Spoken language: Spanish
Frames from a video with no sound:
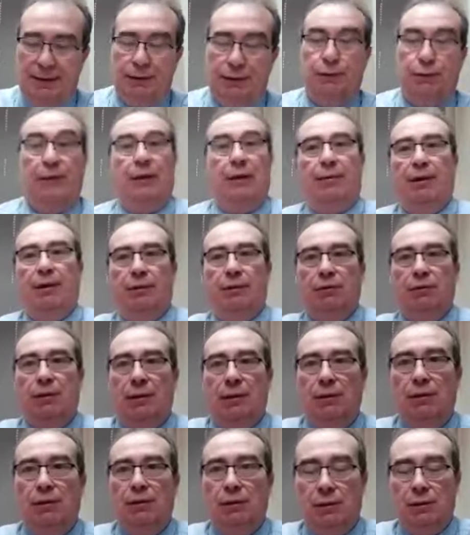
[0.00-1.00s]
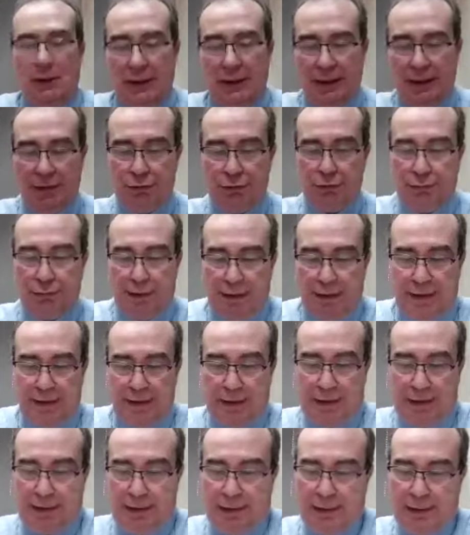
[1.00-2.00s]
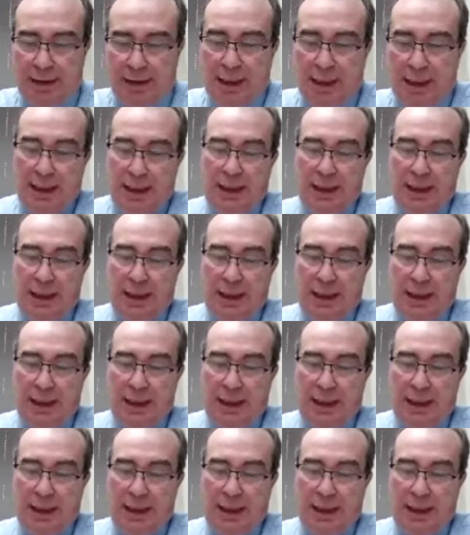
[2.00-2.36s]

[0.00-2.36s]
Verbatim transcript: se estudiaban las, dos vertientes.